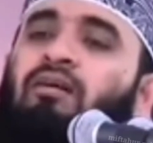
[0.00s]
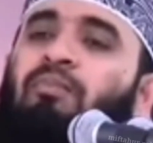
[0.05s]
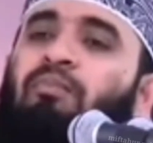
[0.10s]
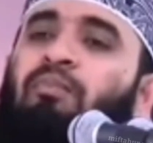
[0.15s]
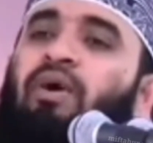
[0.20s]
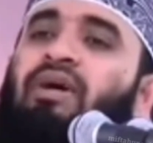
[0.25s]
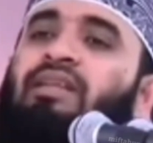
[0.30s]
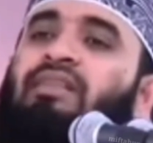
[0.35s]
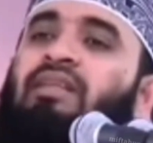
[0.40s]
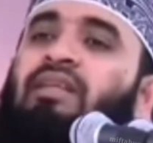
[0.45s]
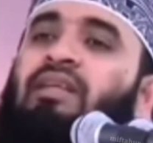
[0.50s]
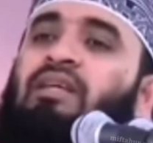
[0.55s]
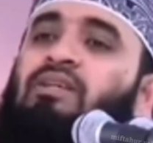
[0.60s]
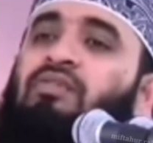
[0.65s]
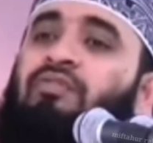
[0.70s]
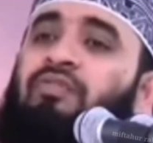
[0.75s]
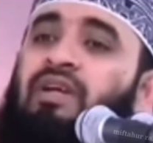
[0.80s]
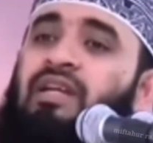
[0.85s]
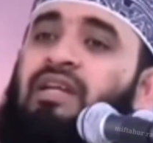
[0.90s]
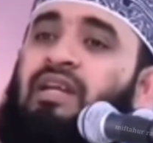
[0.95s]
পঁয়ত্রিশ
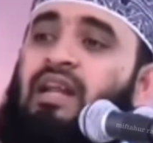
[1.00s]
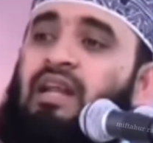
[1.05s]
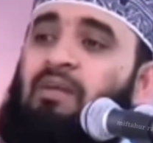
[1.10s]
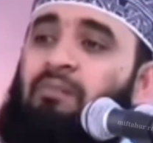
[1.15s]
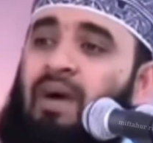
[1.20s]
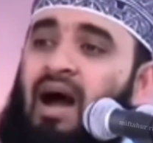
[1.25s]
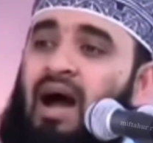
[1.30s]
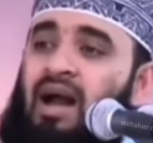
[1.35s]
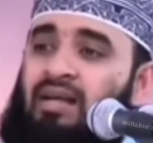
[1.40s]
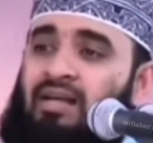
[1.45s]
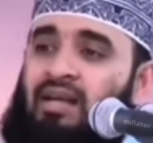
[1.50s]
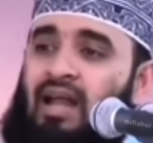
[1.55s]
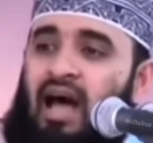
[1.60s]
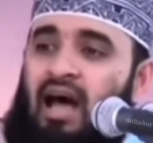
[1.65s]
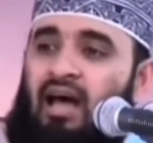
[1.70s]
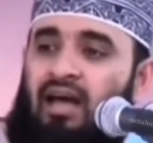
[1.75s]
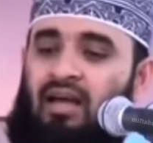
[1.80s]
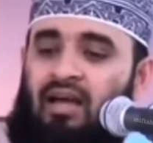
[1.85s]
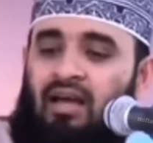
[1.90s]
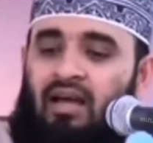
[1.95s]
ফিটের পাহাড়টা
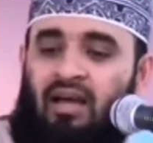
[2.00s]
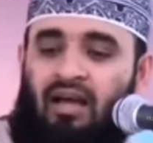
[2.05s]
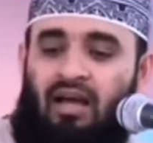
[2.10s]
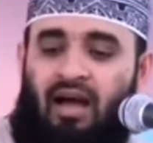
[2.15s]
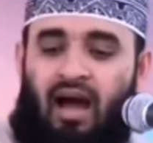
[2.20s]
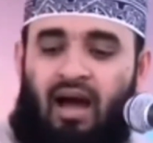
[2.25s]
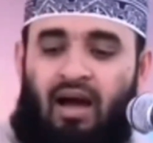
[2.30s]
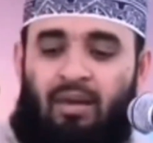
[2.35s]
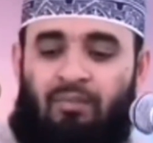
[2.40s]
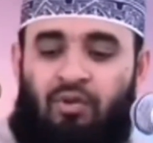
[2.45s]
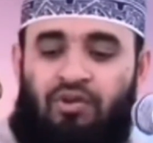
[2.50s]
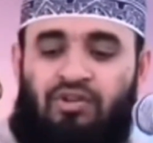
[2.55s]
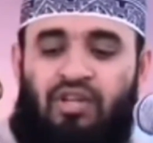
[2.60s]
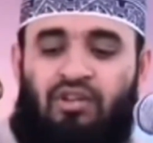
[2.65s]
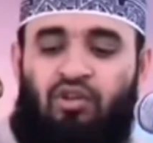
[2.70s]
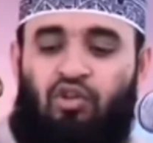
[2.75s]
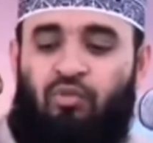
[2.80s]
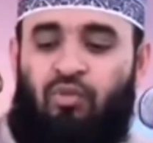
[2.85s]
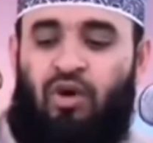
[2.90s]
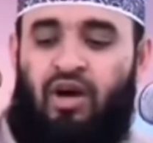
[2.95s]

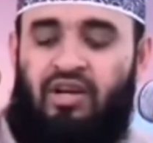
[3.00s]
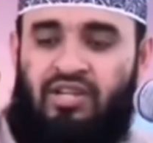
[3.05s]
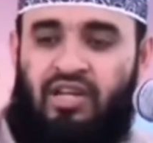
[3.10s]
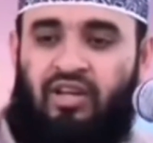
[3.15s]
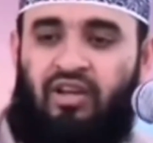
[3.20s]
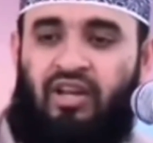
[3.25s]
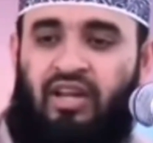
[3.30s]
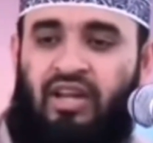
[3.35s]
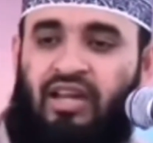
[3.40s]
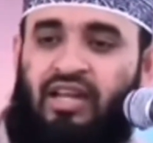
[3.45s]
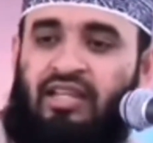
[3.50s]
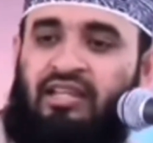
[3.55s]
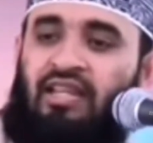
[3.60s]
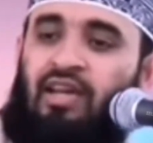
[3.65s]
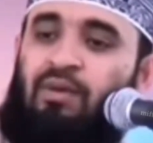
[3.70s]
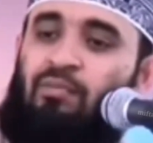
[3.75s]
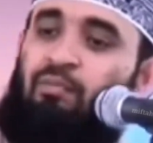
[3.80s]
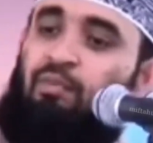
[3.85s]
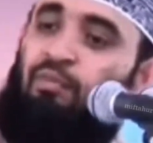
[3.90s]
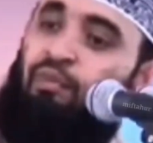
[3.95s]
প্রশান্ত মহাসাগরে রেখে
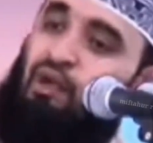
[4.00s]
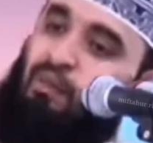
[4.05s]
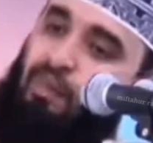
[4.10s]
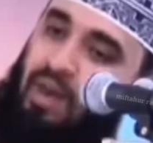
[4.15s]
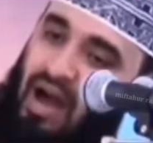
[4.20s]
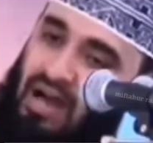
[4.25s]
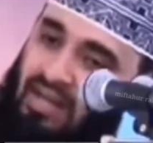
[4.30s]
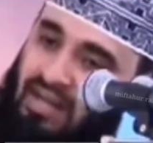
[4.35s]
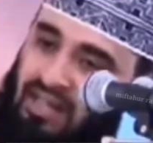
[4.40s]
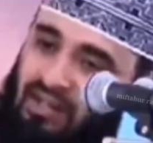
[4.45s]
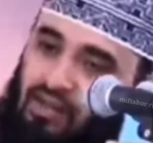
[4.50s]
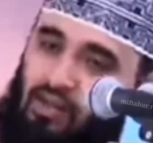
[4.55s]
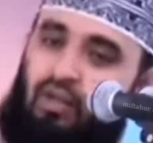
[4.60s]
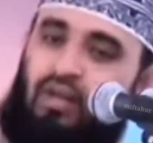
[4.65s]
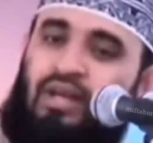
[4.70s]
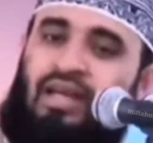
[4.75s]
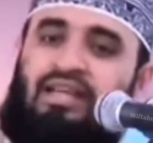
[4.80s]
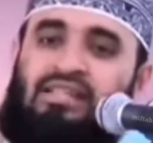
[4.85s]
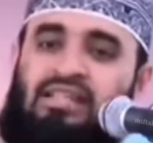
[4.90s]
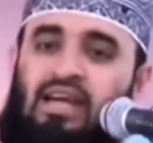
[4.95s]
দিলে পুরো পাহাড়টা
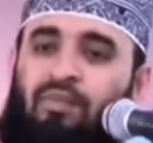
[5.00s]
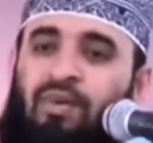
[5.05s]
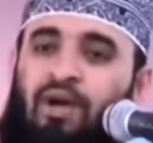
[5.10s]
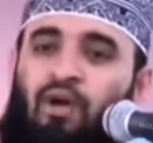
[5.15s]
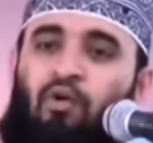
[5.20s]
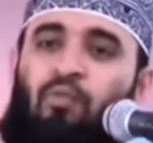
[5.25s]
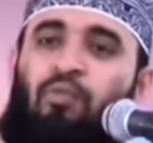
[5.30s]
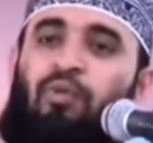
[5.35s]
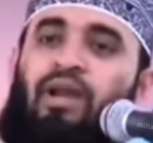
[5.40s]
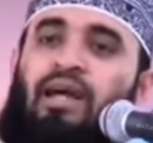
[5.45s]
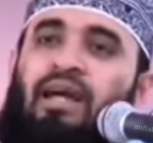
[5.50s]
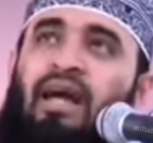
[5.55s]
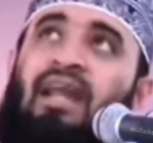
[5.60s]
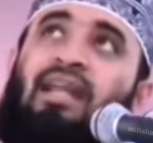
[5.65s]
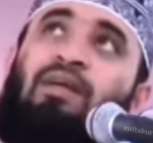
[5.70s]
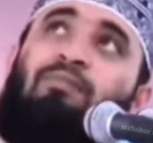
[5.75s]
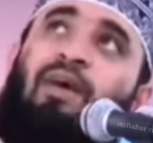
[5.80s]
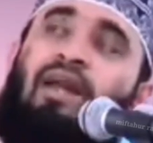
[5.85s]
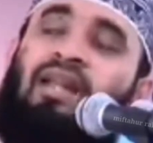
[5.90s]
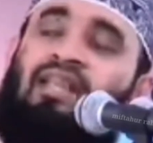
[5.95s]
তলিয়ে যাবে উপরে
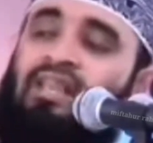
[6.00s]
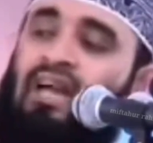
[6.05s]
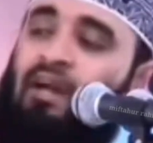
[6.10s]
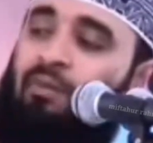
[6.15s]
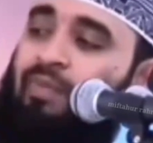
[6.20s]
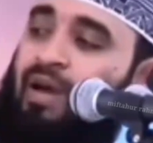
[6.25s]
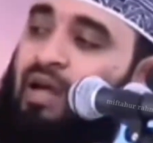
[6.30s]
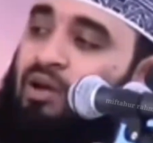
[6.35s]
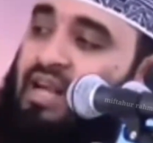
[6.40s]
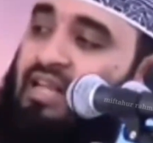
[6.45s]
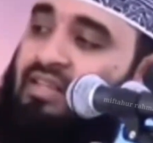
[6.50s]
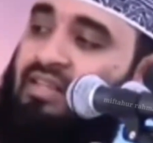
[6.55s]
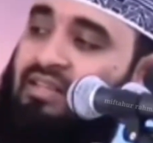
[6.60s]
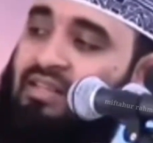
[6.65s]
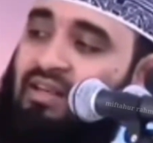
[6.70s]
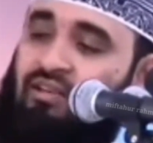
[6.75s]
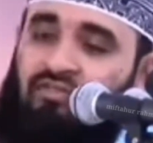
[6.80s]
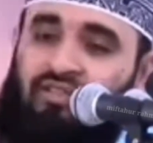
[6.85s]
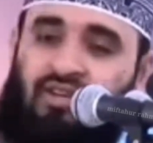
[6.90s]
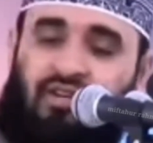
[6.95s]
খালি পানি থাকবে আর সাত
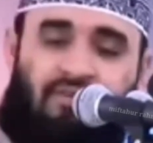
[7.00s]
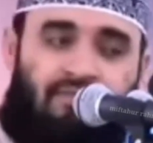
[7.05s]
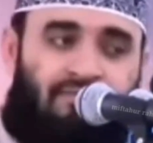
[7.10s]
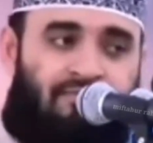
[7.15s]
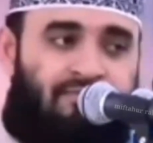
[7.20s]
হাজার ফিট